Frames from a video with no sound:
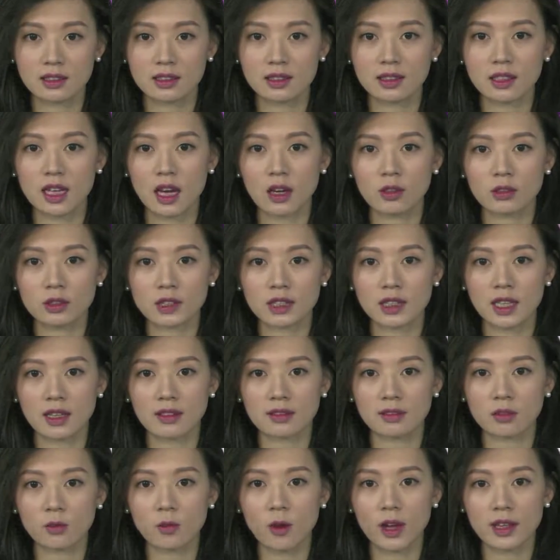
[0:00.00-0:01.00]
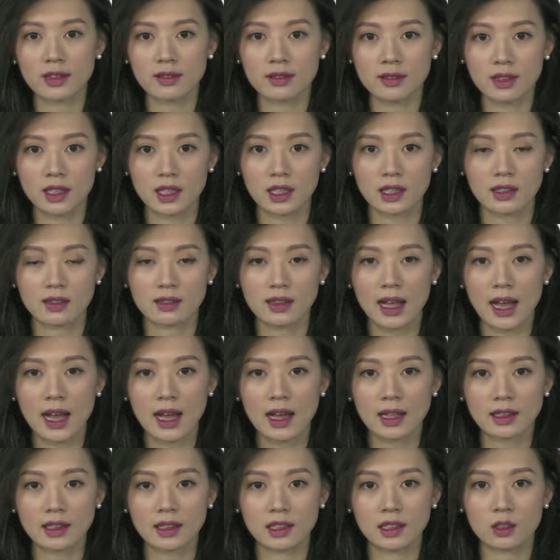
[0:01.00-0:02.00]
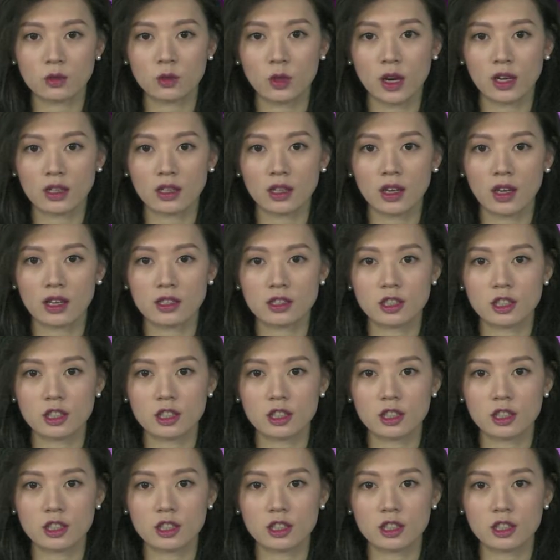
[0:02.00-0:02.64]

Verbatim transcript: 郊相关地拉尼庄园，